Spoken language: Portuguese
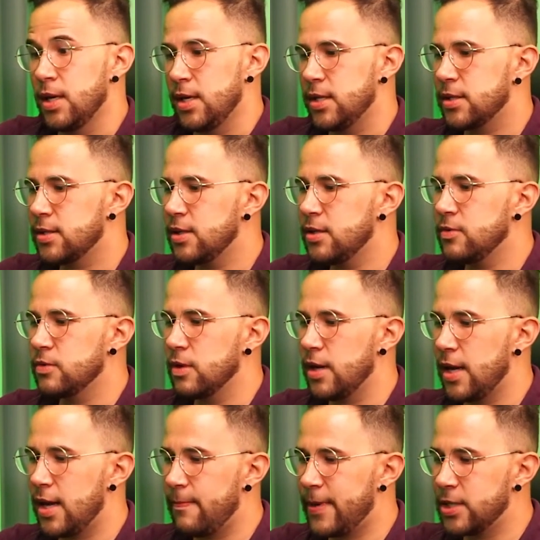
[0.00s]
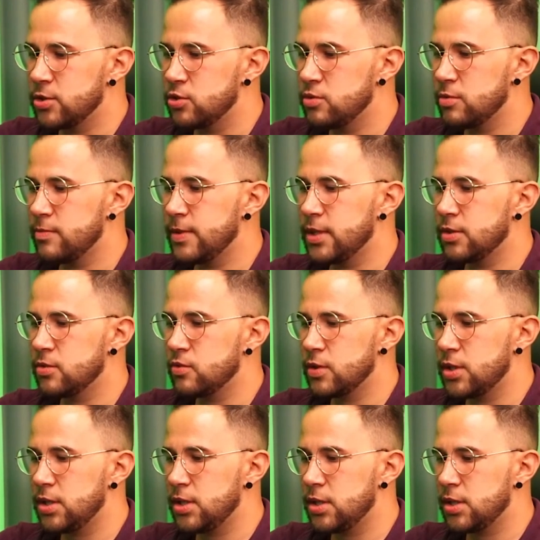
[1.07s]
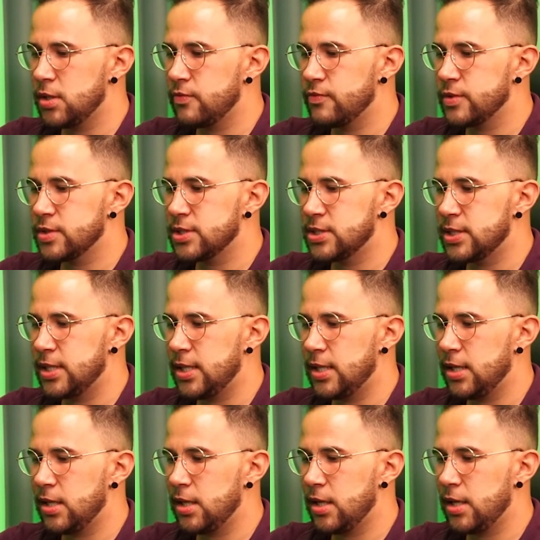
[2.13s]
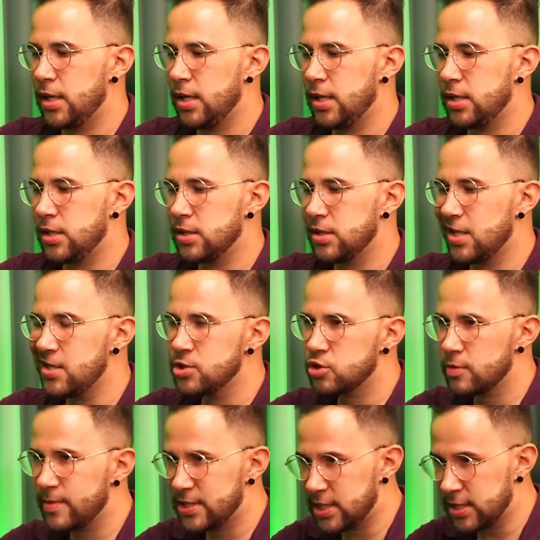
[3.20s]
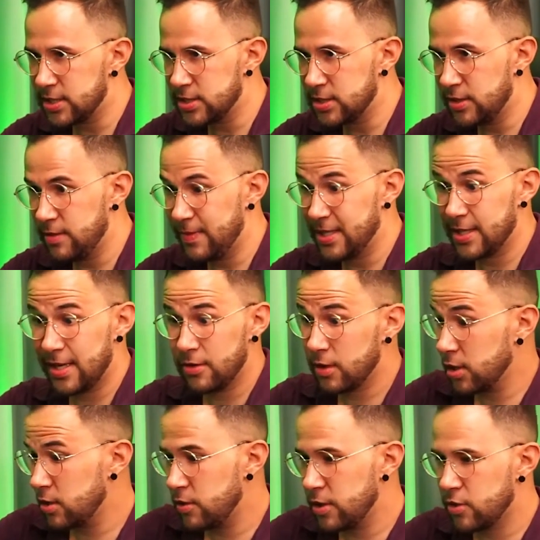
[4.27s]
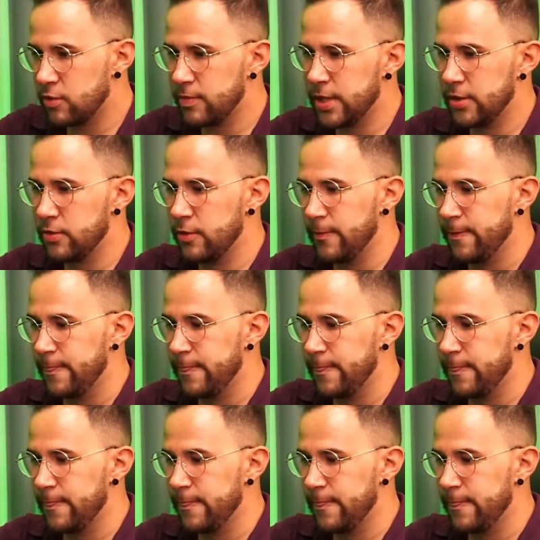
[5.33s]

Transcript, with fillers: Então, a partir do momento em que você é, entende sobre essa questão alimentar, o que, que eu recomendo?